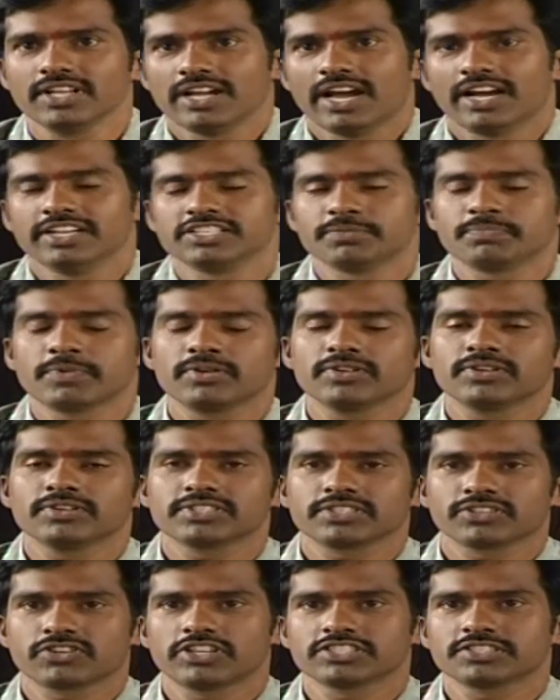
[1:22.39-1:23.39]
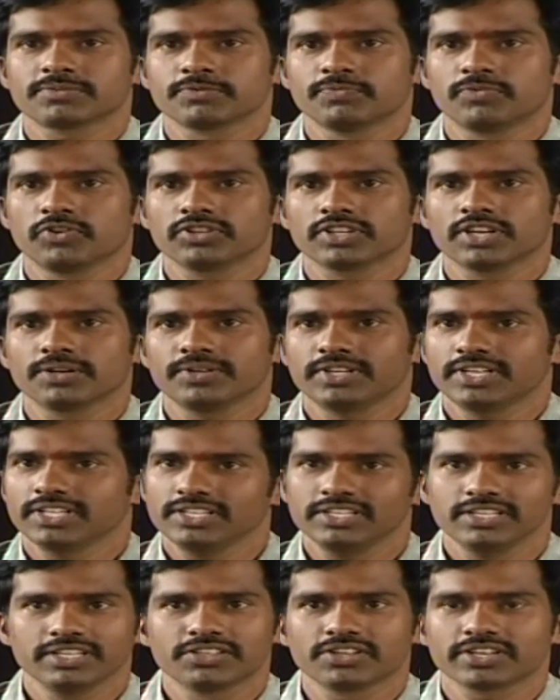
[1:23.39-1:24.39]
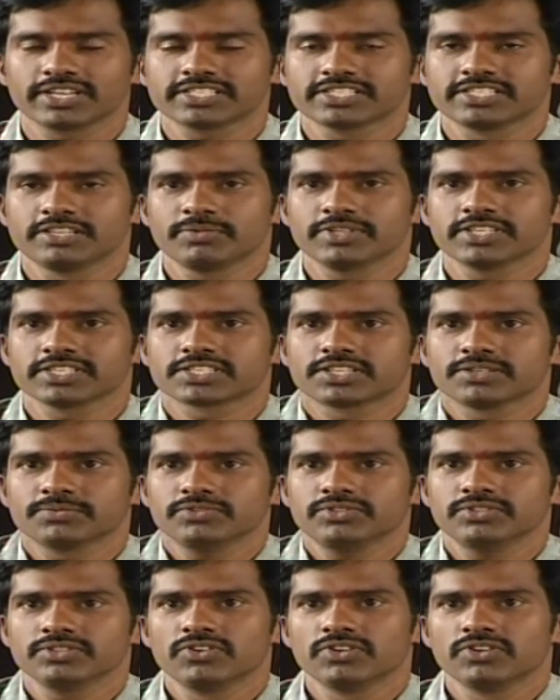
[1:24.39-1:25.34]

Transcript: ఆయన చెప్పిన కాన్సెప్ట్ బాగుంది కాబట్టి ఇద్దరు కలిసి సినిమా చేస్తున్నాను